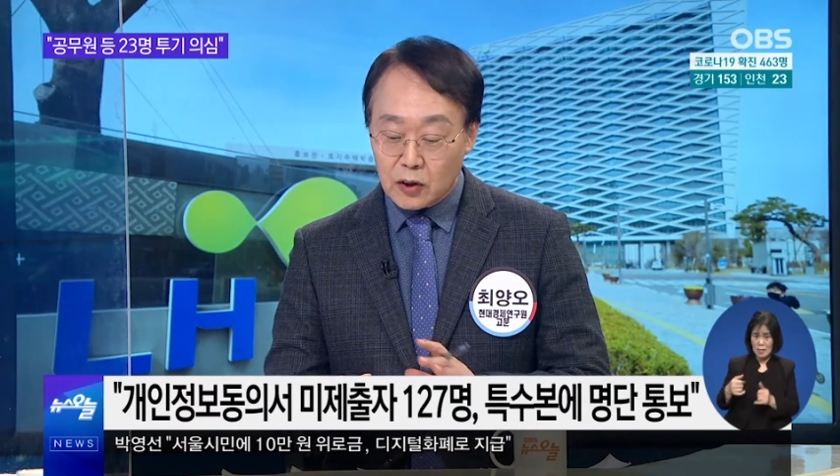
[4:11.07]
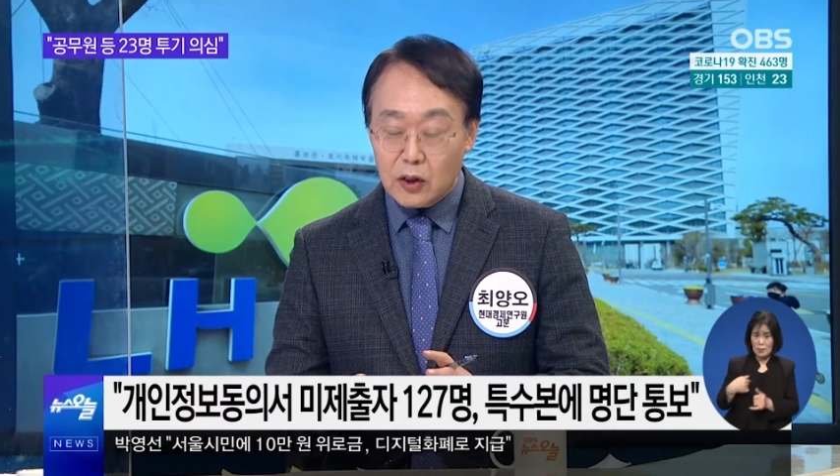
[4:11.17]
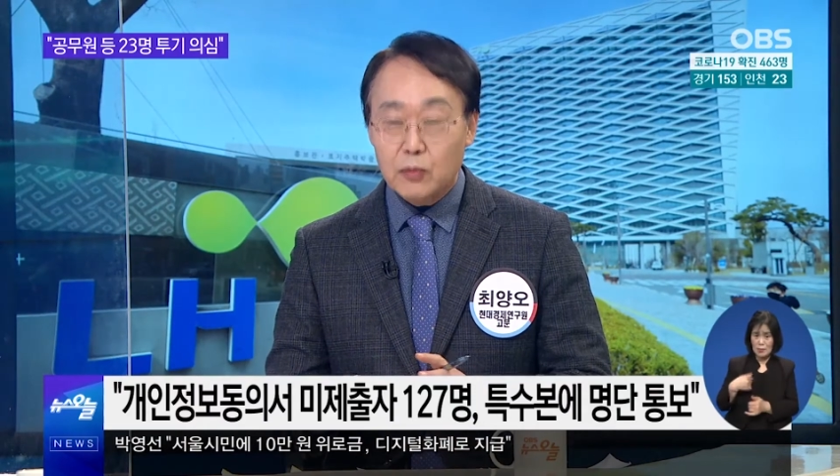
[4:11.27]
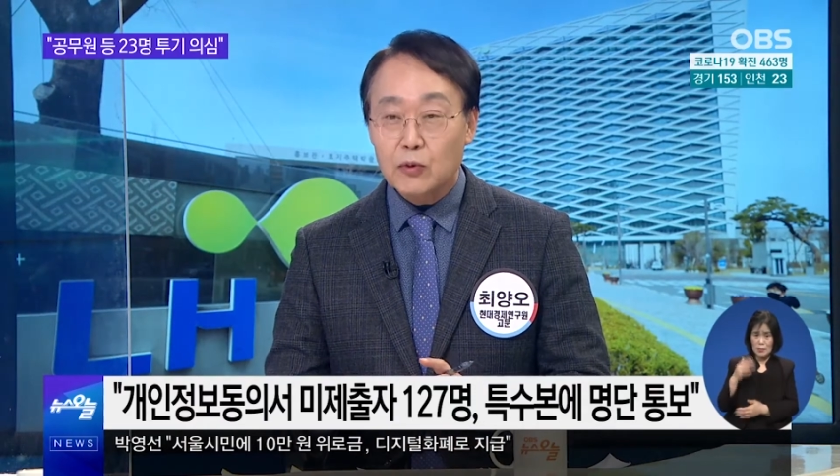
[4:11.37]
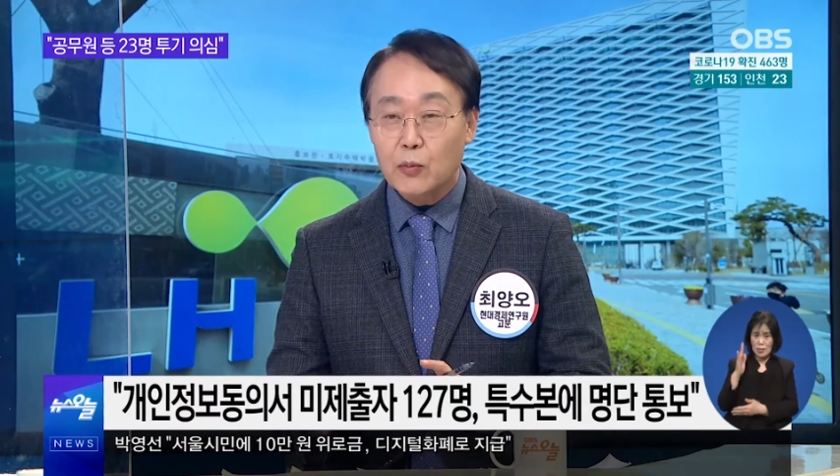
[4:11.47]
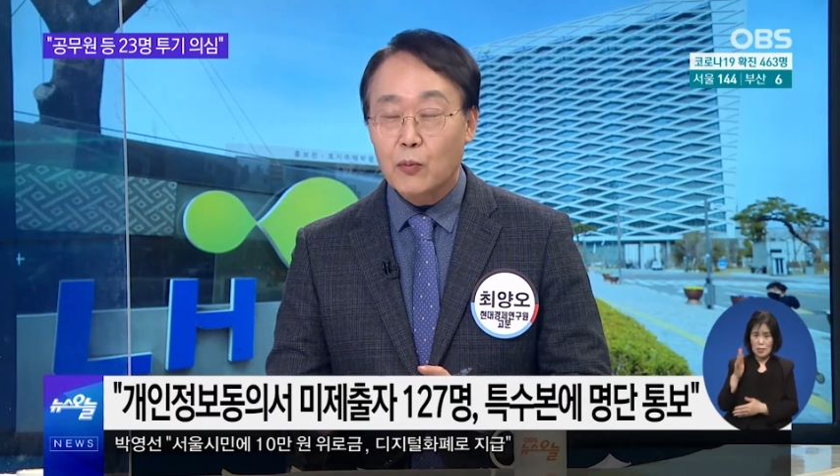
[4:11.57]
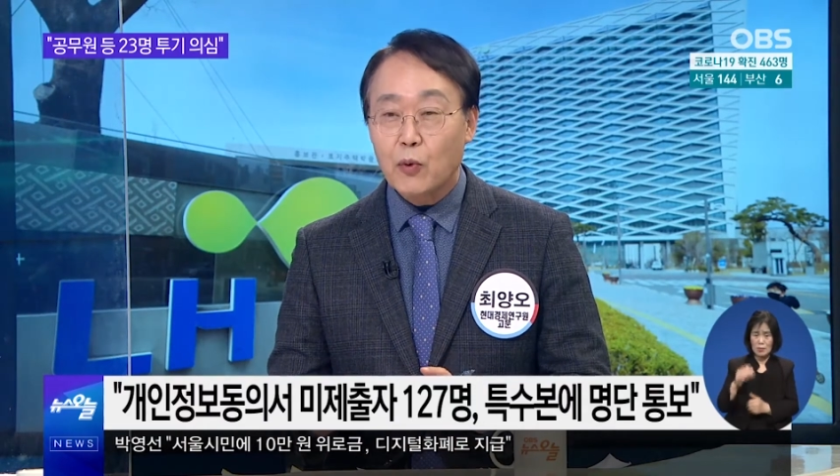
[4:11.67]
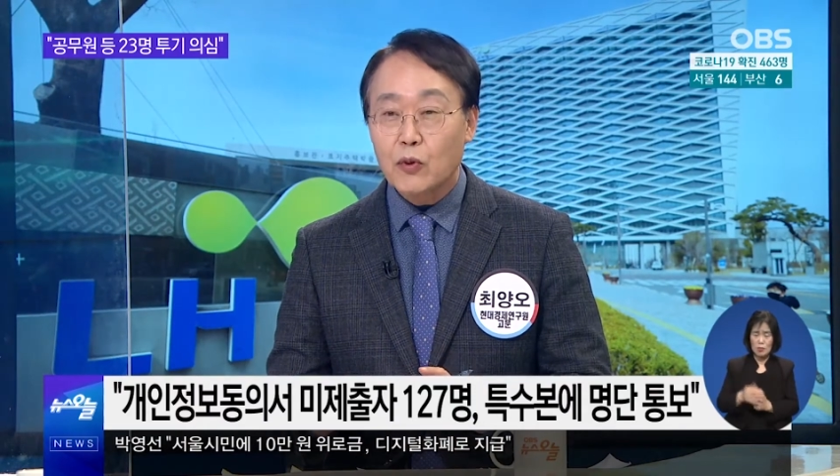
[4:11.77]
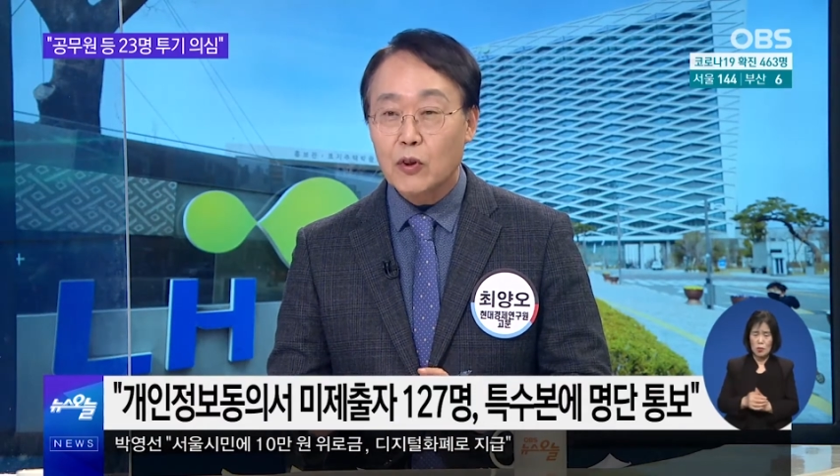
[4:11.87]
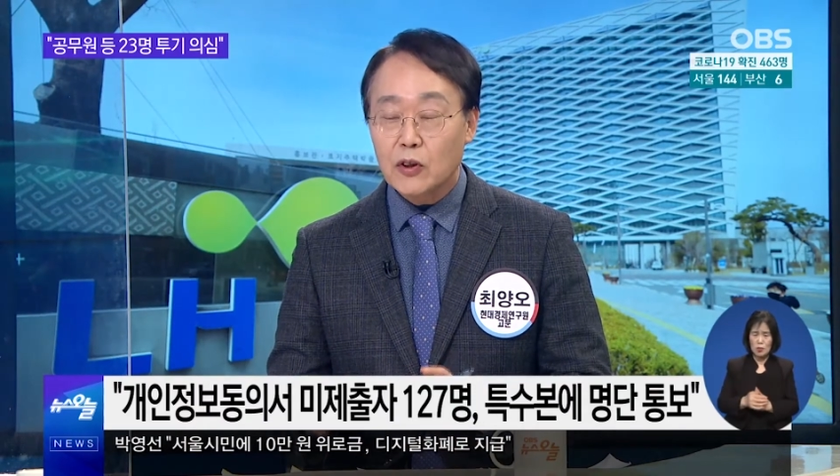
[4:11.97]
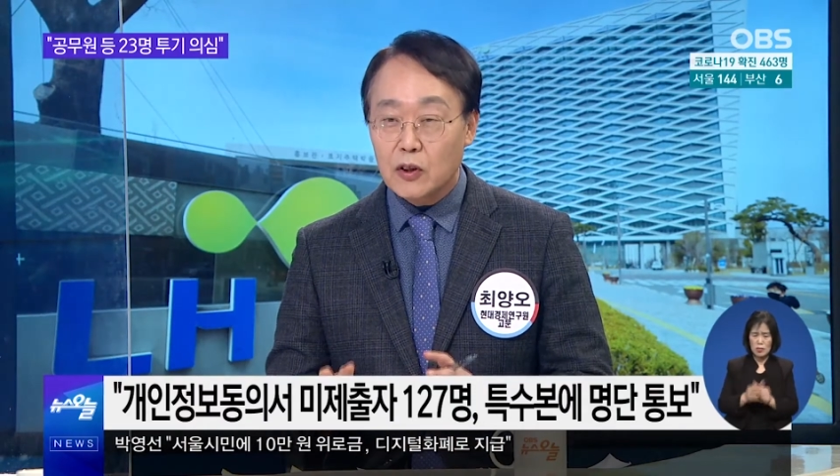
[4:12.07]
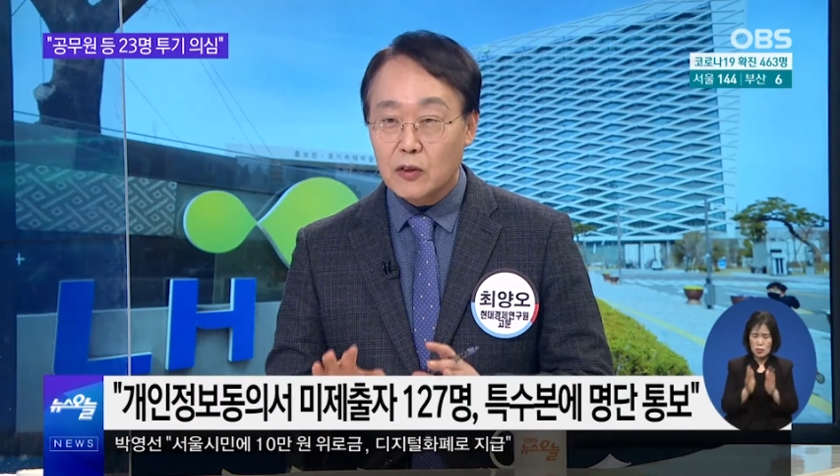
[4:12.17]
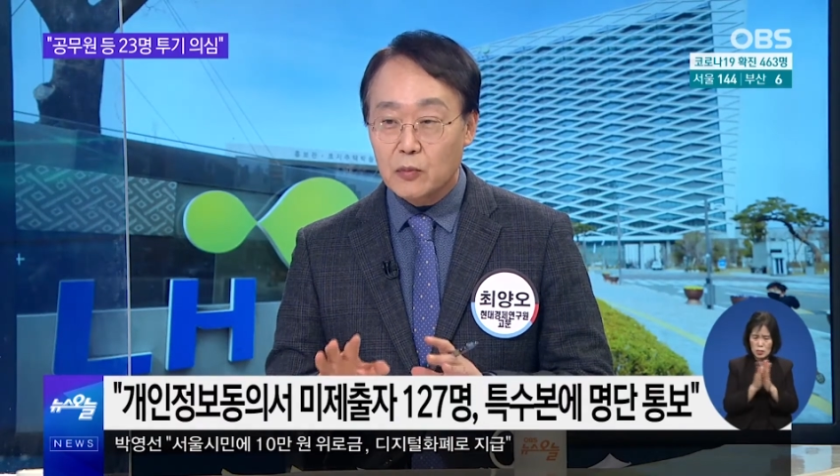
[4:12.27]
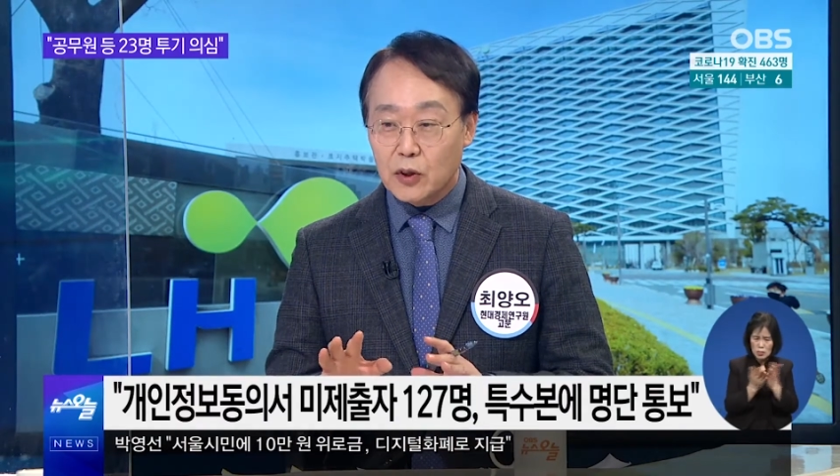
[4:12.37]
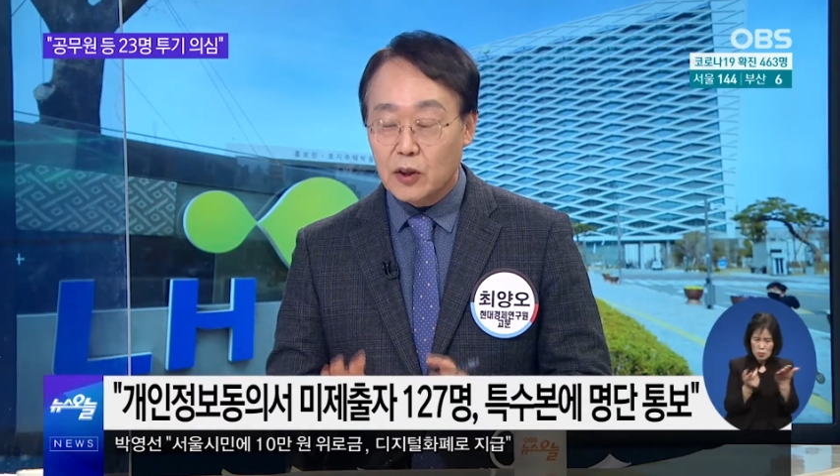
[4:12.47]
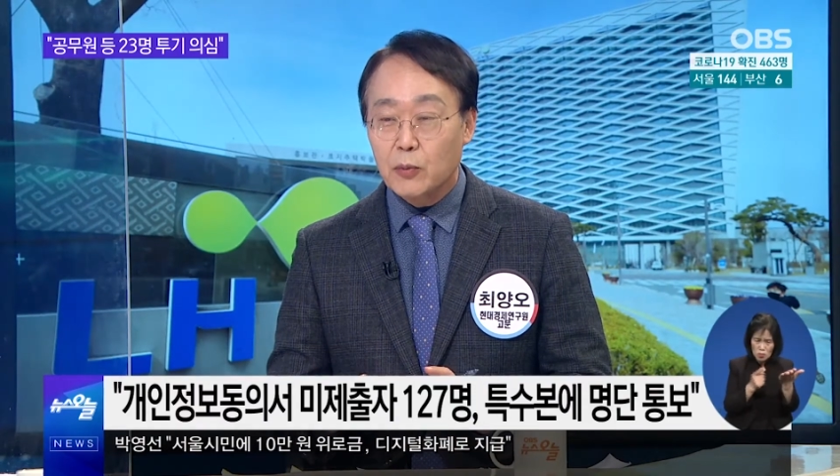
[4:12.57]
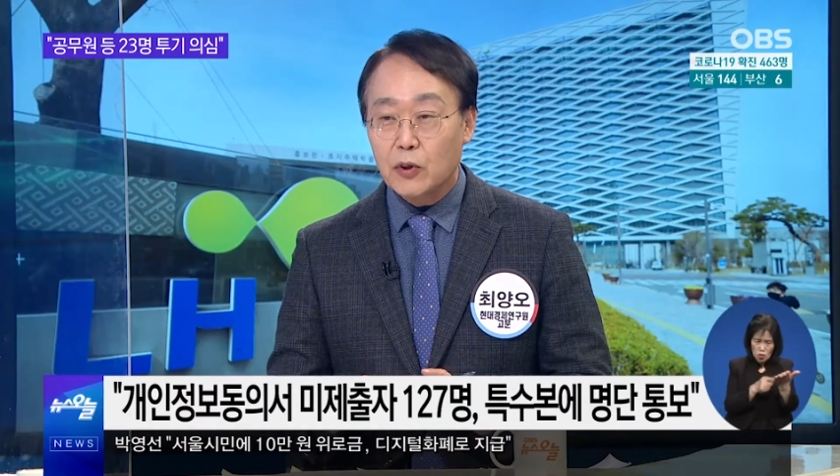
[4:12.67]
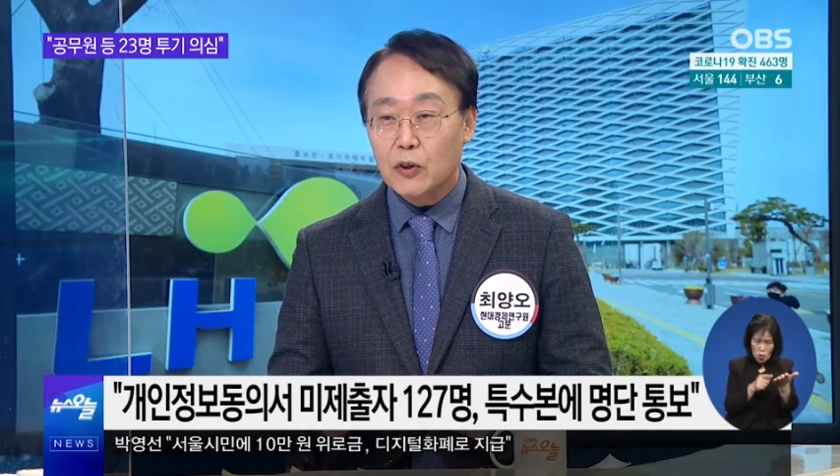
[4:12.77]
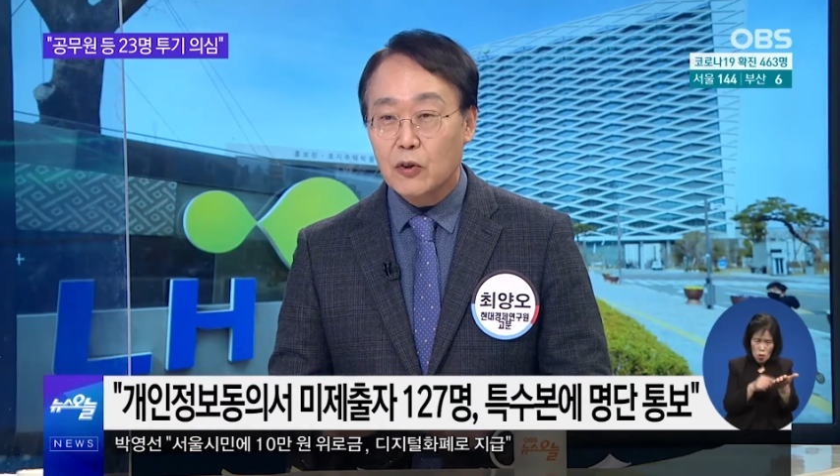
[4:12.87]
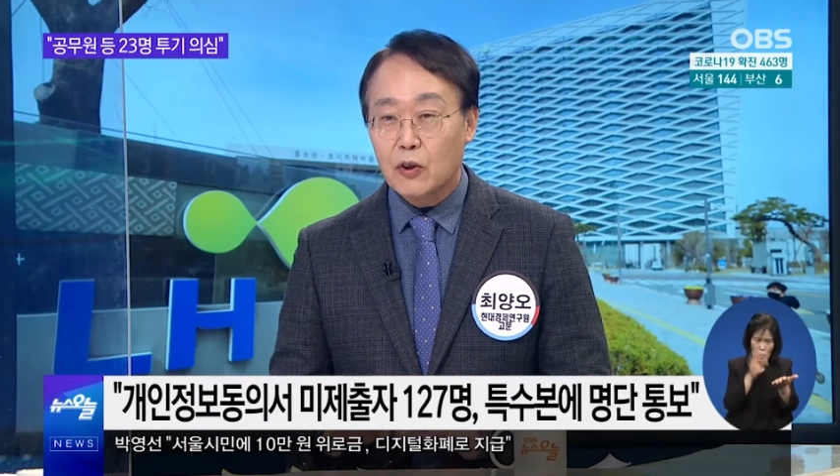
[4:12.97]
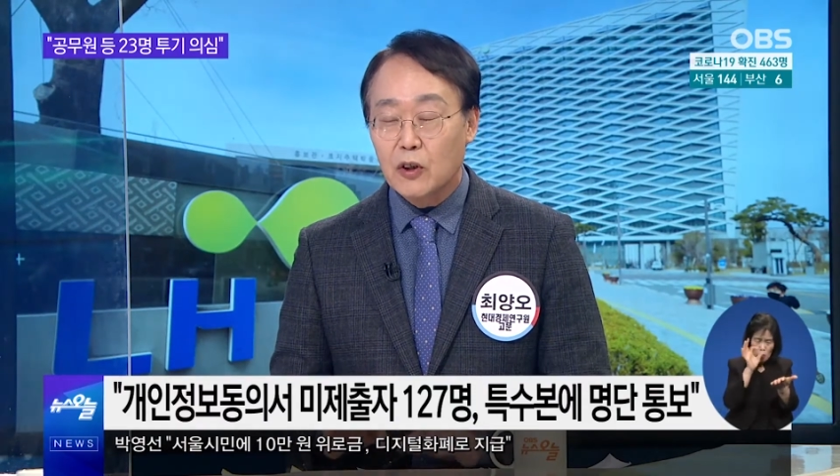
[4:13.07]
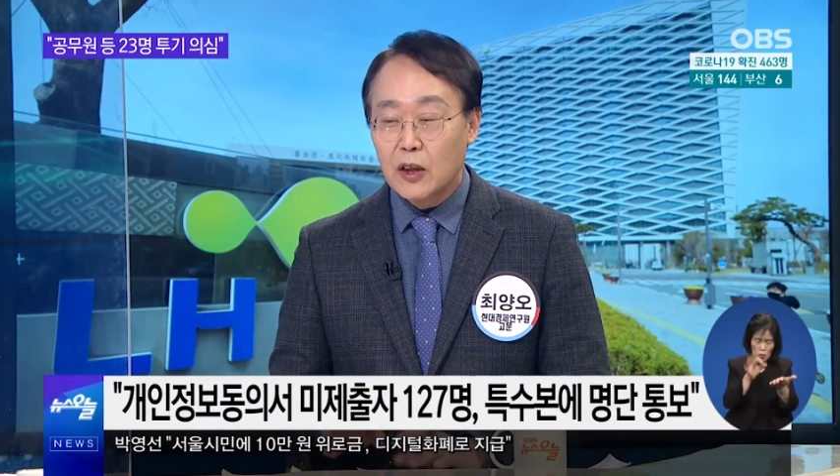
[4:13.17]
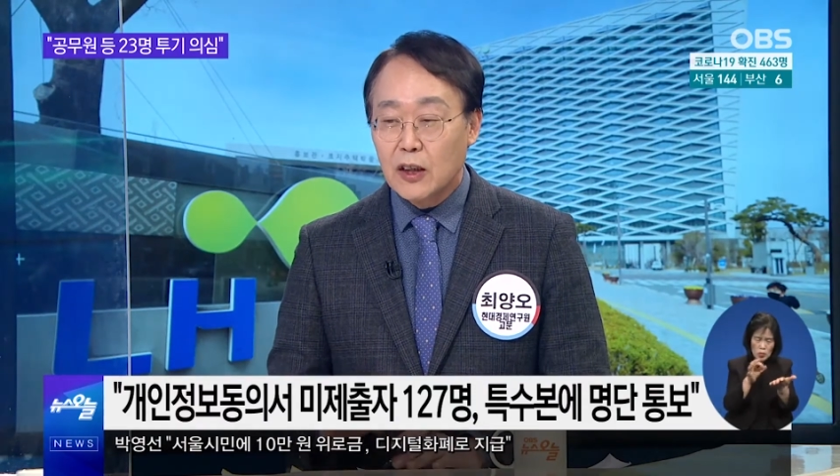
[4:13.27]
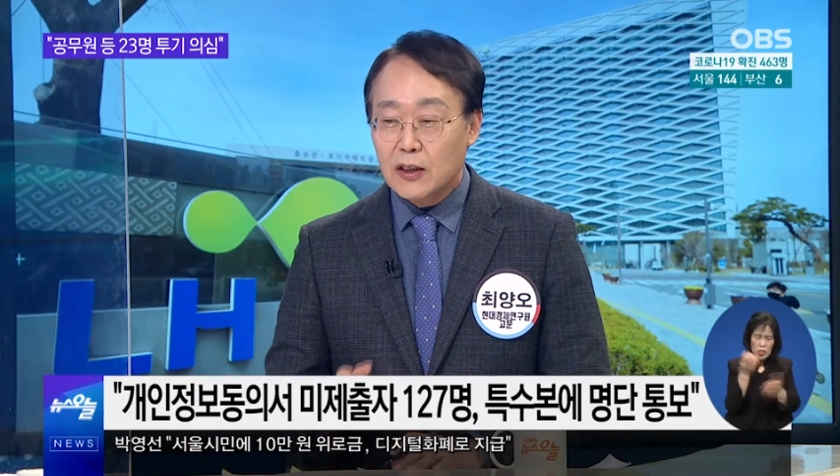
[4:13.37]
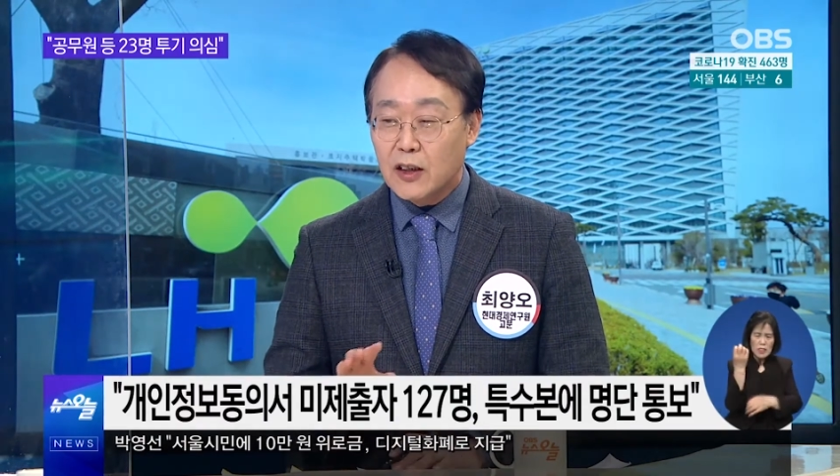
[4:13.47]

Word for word: 등기부등본 보는 건 이거는 뭐 기본이고 네.